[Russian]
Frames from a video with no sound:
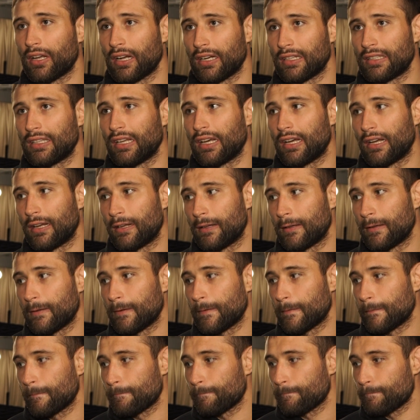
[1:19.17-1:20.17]
когда
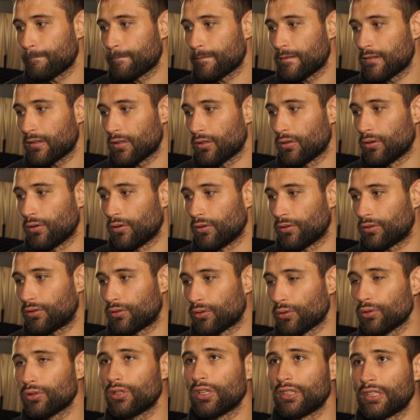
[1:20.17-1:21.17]
ну,
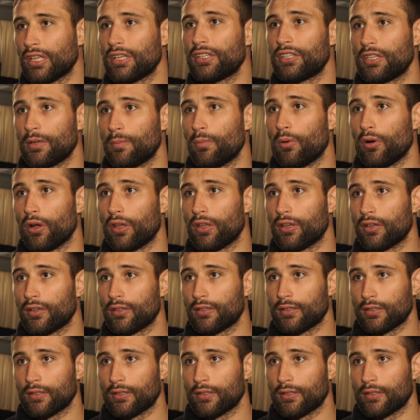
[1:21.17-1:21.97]
трудно найти бой.